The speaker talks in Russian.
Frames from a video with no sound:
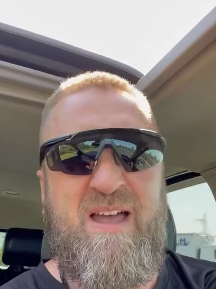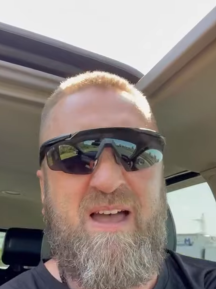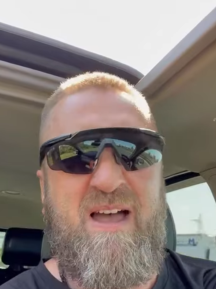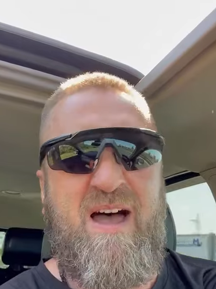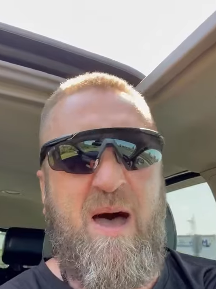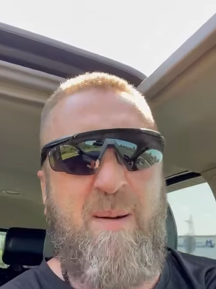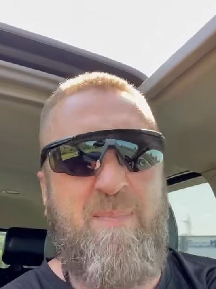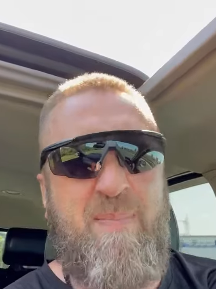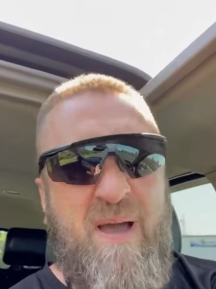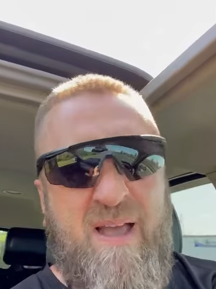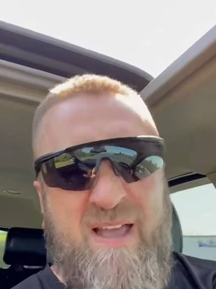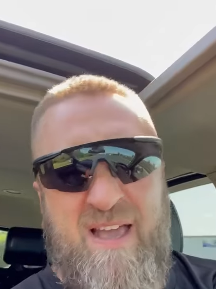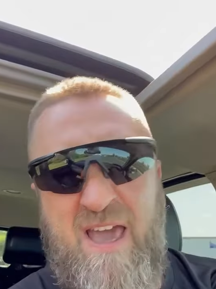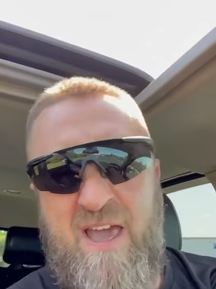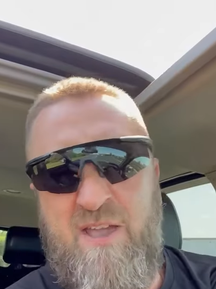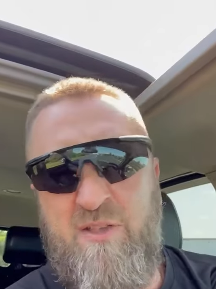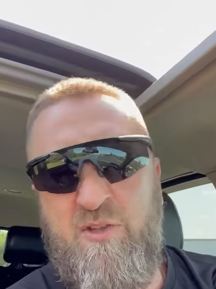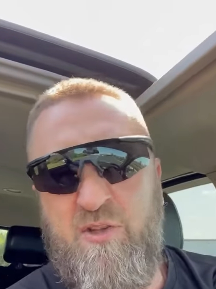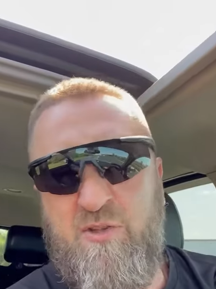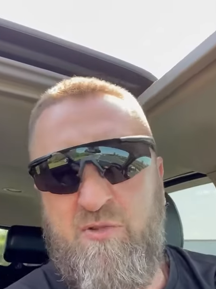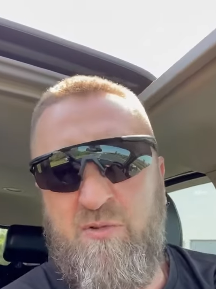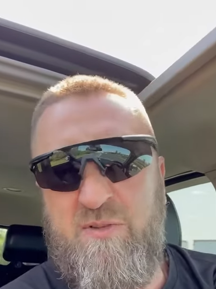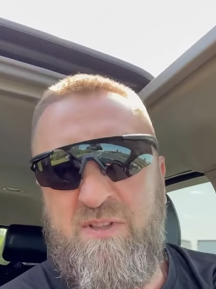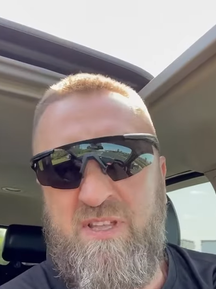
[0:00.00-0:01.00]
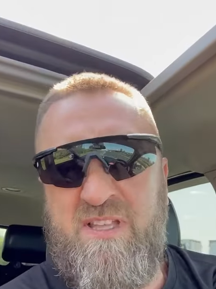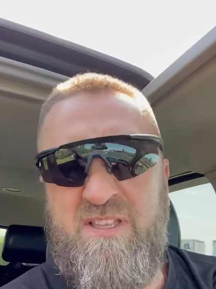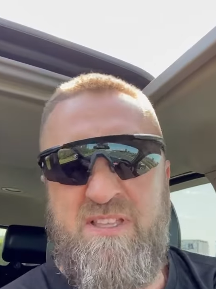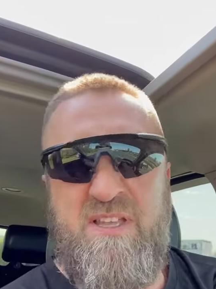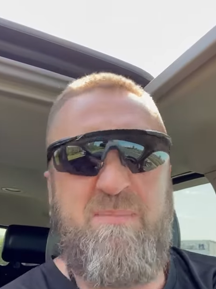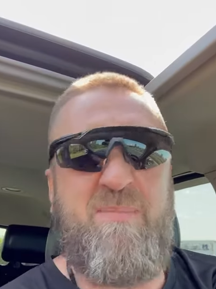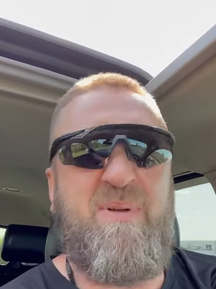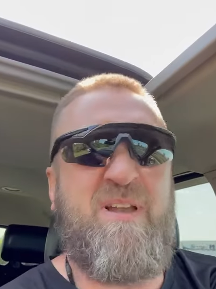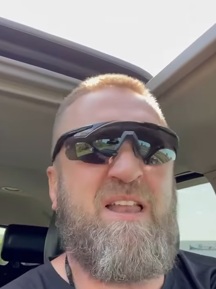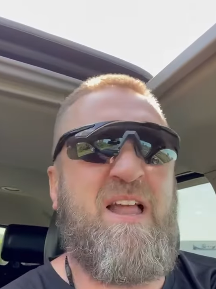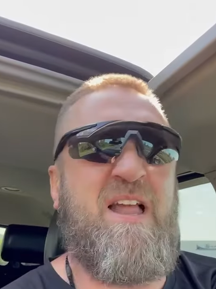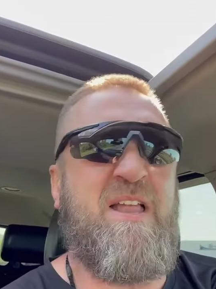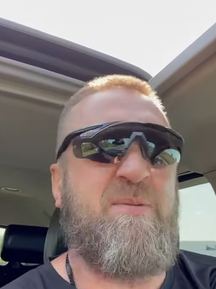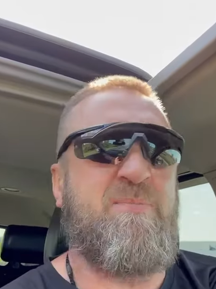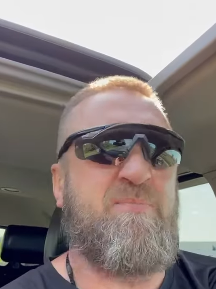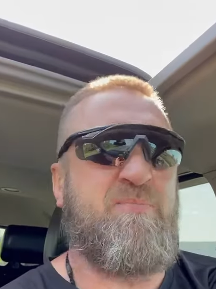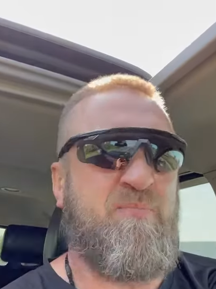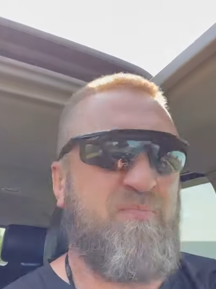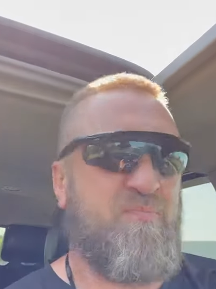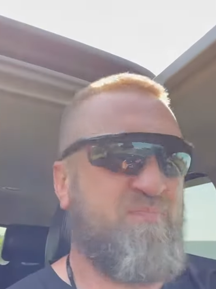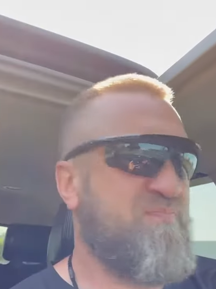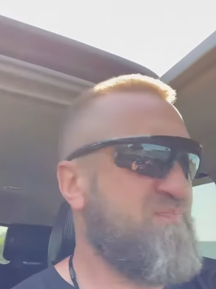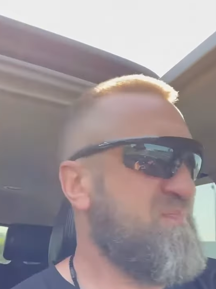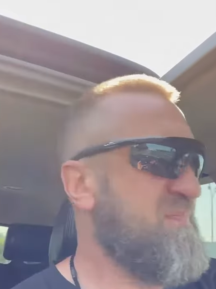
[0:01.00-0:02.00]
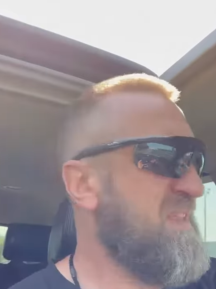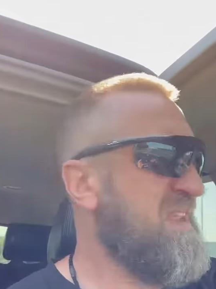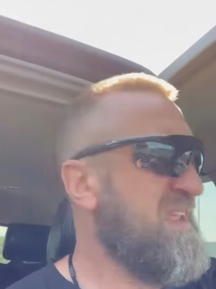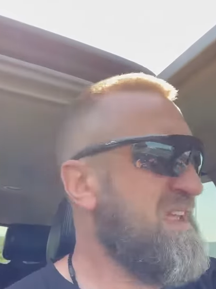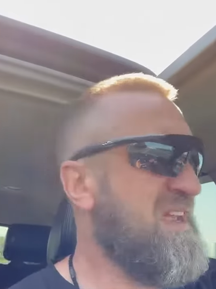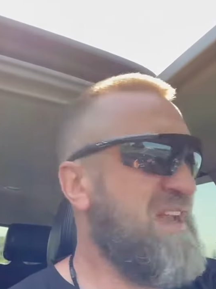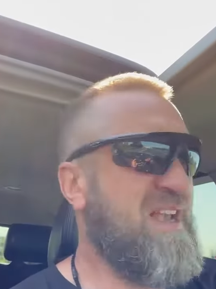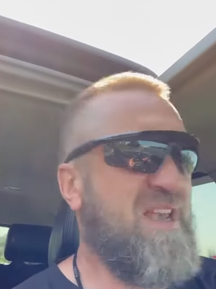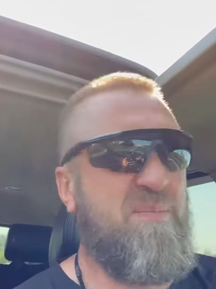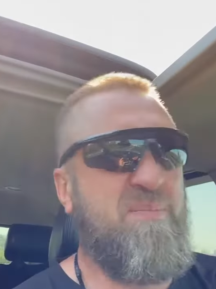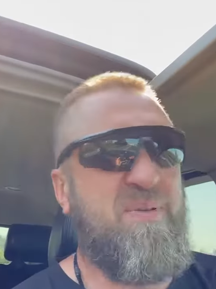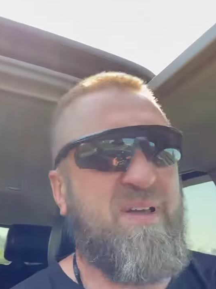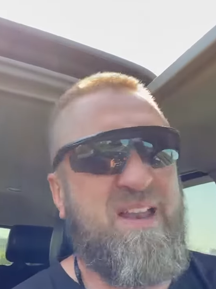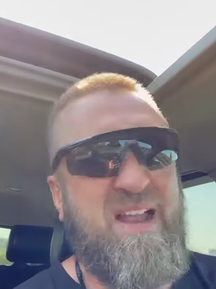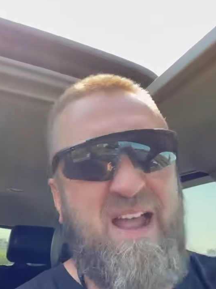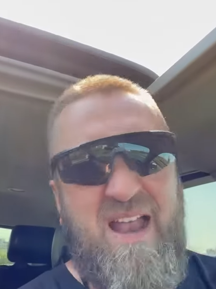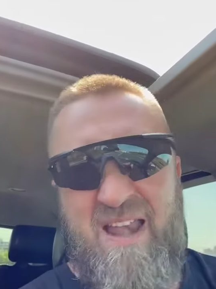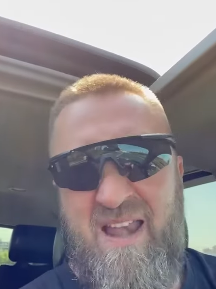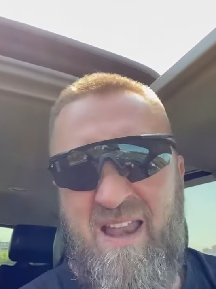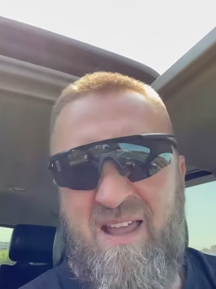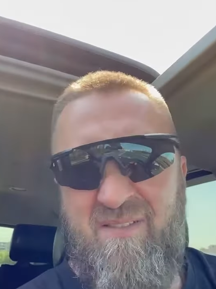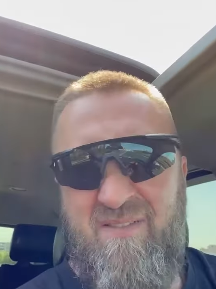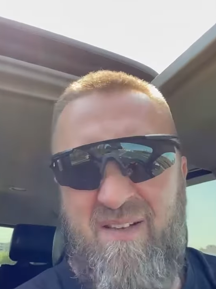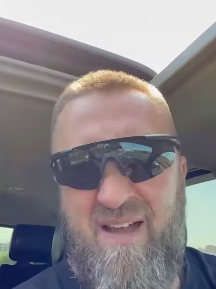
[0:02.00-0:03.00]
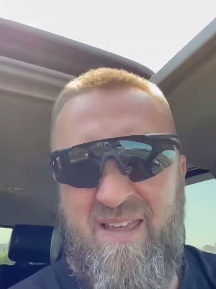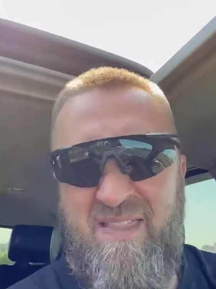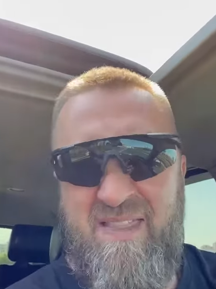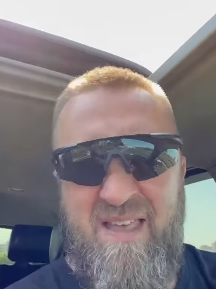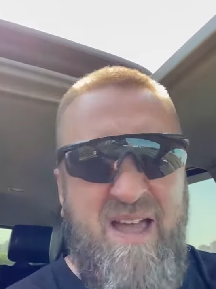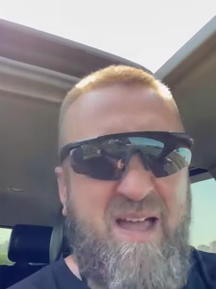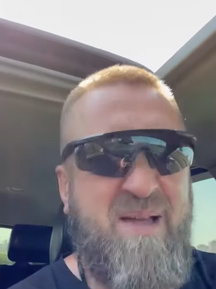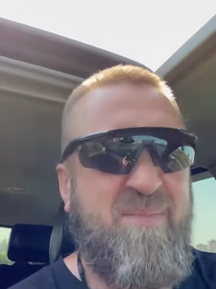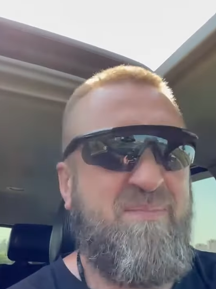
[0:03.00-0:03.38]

А пока идет вот эта, блядь, либеральная война,